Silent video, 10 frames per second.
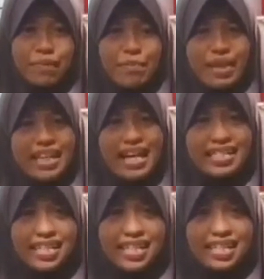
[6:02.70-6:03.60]

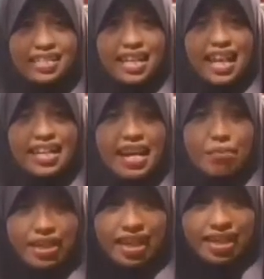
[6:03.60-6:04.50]
implementasi selain dari
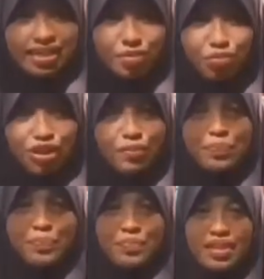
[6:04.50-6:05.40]
materi tersebut.
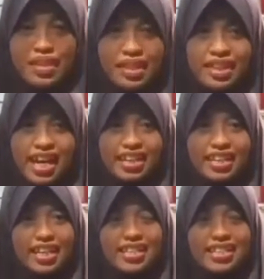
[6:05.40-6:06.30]
Nah,
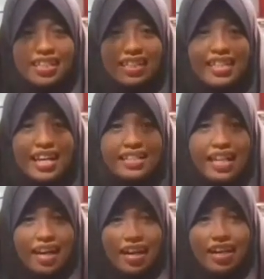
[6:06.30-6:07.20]
kita di sini
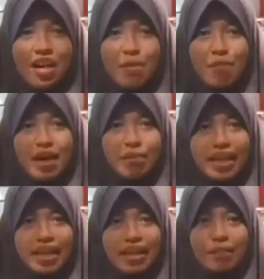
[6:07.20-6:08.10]
diajarkan
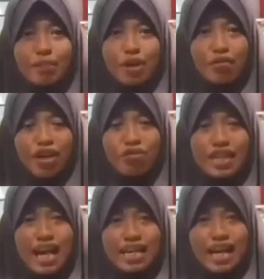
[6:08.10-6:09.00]
bagaimana
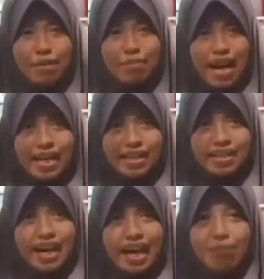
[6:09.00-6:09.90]
berwirausaha dengan baik
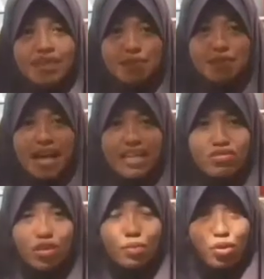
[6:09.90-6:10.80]
dengan menciptakan
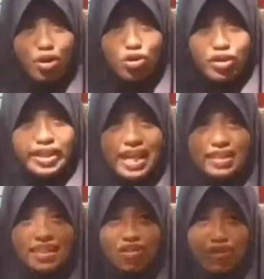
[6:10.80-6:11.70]
suatu produk
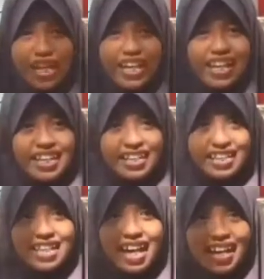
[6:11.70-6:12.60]
yang tentunya
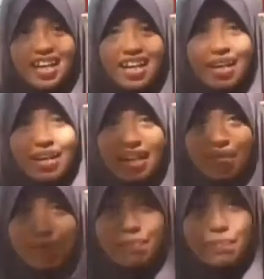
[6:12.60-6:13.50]
related dengan
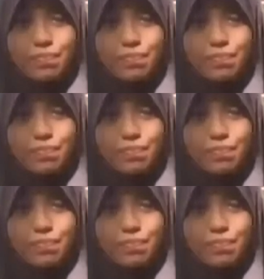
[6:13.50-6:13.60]
uh,